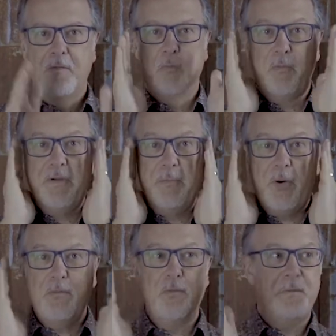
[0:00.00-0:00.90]
vous ne pouvez
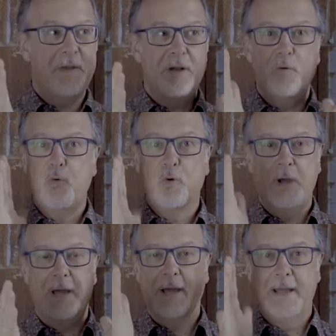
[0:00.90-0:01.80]
pas vous fier au,
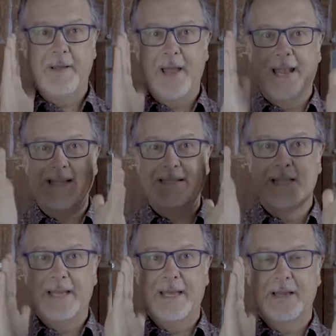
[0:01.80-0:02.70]
euh, à
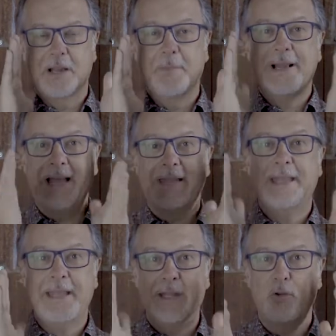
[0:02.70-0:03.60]
la, comment la
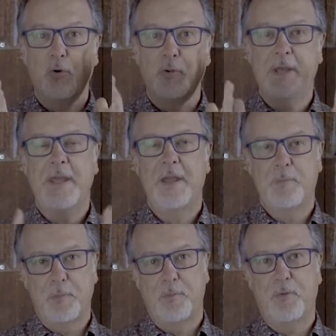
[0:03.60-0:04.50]
tête elle est tournée
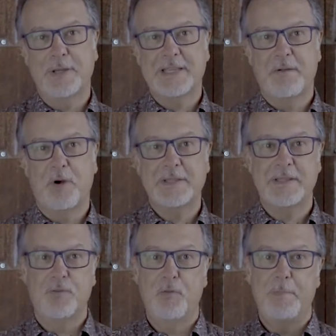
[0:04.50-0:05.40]
pour pouvoir savoir
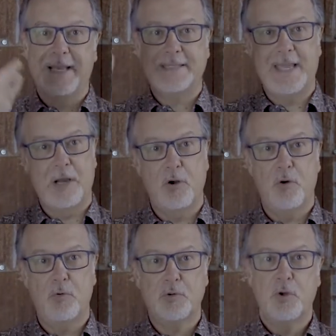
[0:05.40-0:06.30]
si vous le placez à
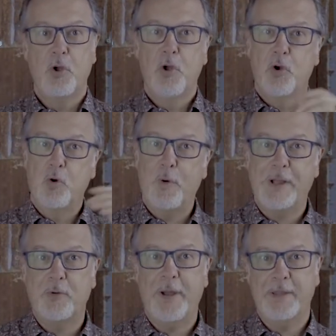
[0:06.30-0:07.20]
gauche ou
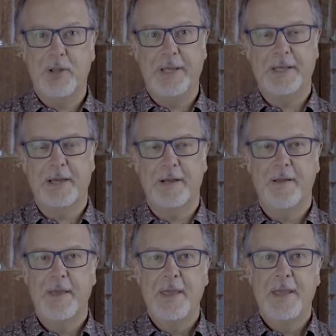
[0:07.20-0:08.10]
à droite de l'écran.
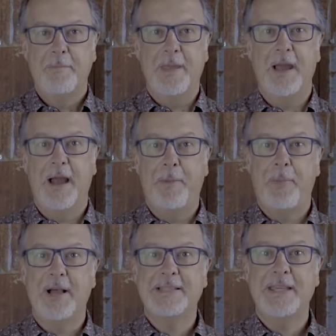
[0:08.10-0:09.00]
Bien,
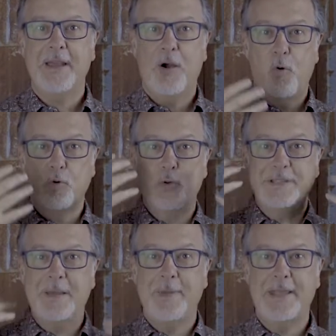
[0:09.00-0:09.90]
passez aux
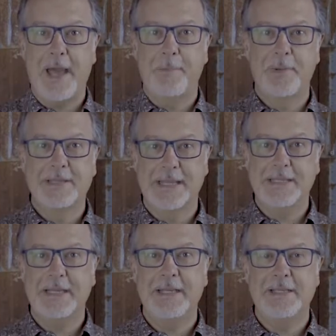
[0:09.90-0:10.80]
deuxième étape,
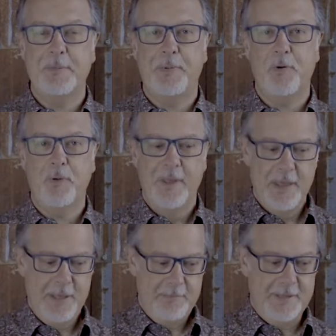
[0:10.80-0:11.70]
c'est-à-dire les épaules.
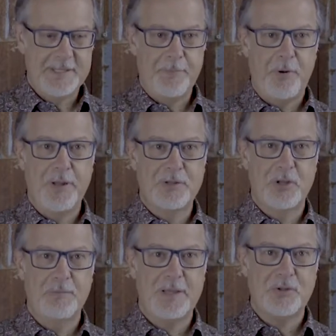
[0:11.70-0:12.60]
Mes épaules
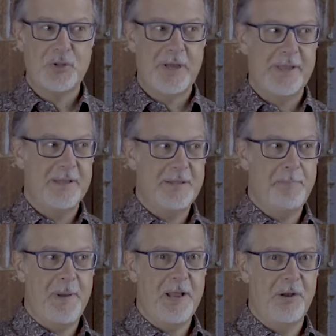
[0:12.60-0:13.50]
actuellement sont orientées
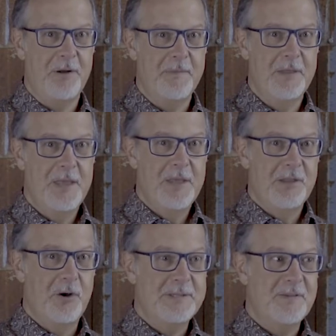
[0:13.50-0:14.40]
par là.
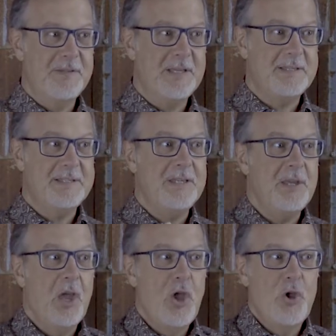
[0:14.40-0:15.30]
Donc, ça veut dire que
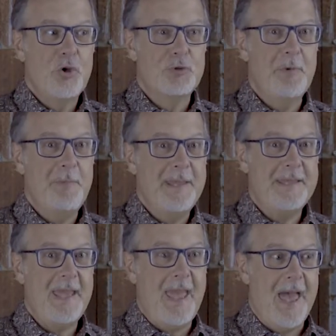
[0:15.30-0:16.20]
si je me
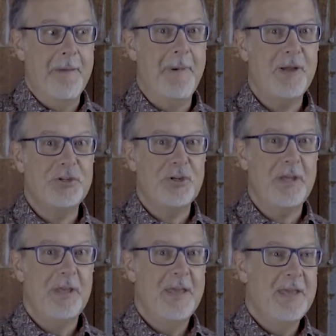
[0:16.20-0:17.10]
mettais à
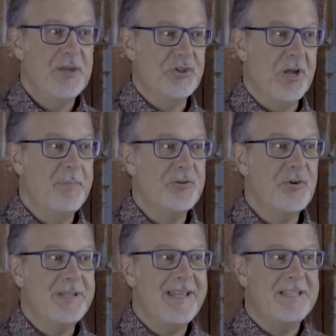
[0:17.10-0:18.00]
marcher, j'aurais
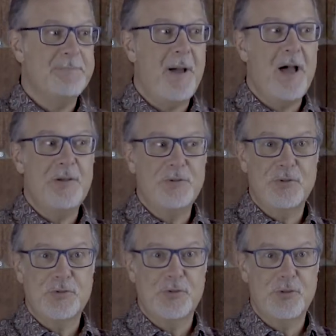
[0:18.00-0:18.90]
besoin
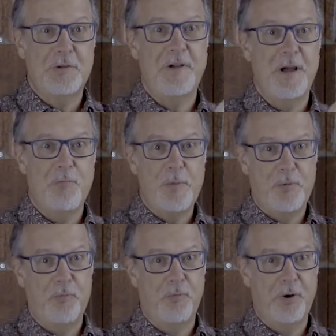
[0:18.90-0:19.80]
d'espace devant moi
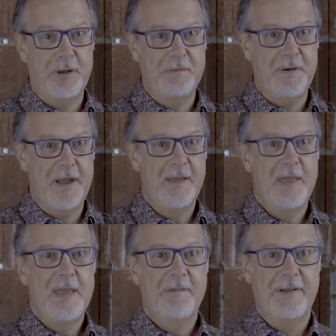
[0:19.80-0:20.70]
pour pouvoir le faire.
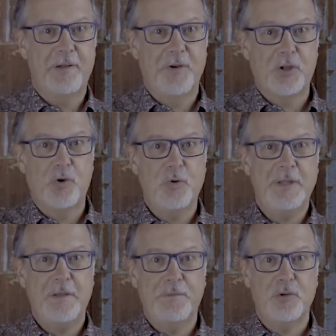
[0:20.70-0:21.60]
Fait votre
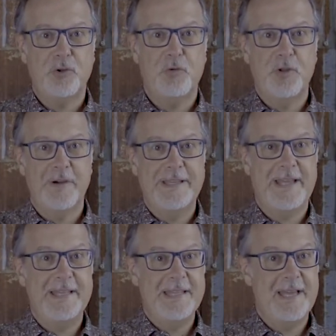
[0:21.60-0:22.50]
côté de photo devrait
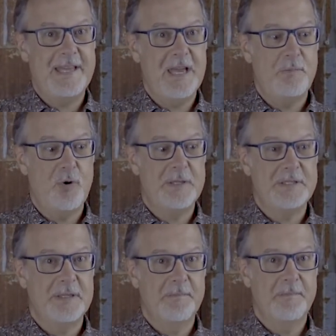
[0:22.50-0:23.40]
être derrière moi
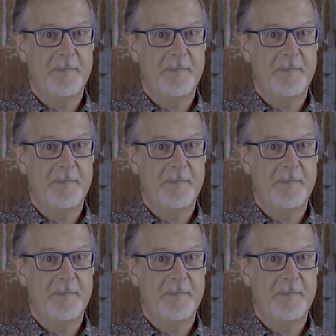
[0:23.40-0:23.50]
ici.